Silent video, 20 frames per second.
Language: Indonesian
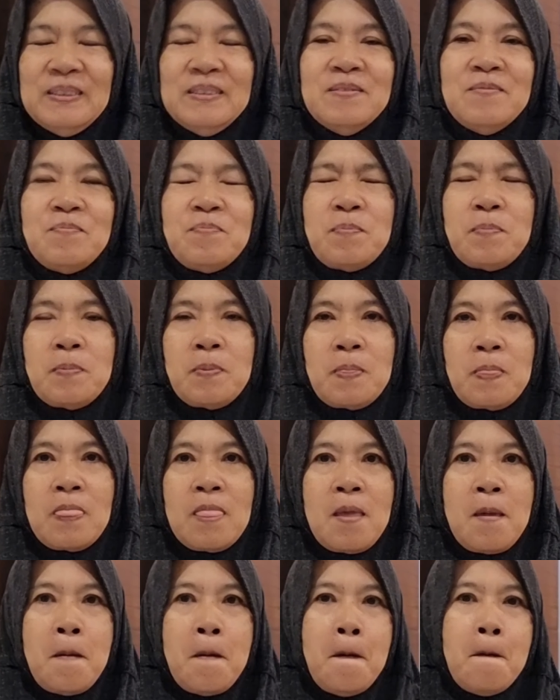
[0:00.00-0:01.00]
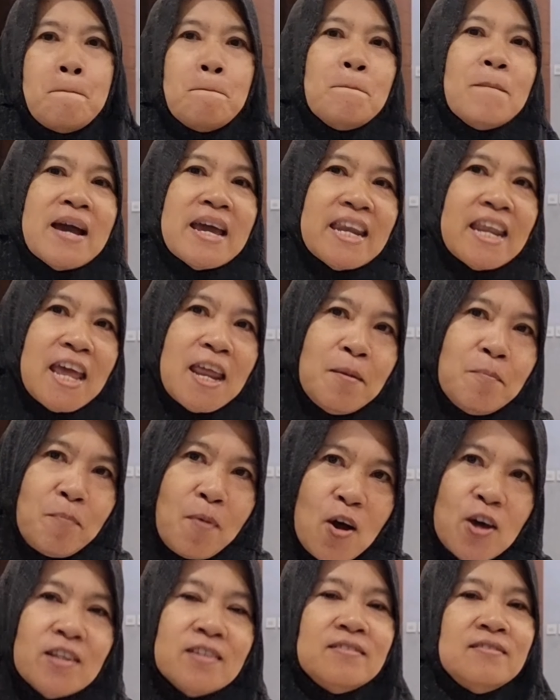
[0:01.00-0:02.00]
Mana papamu? Main
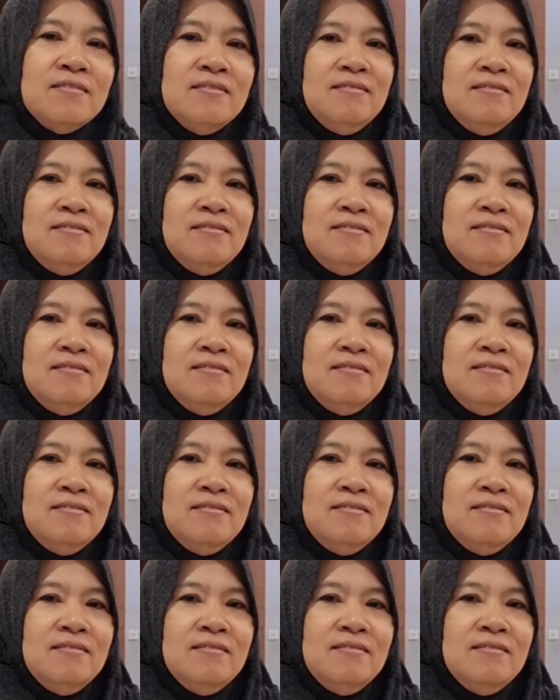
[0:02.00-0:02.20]
handphone.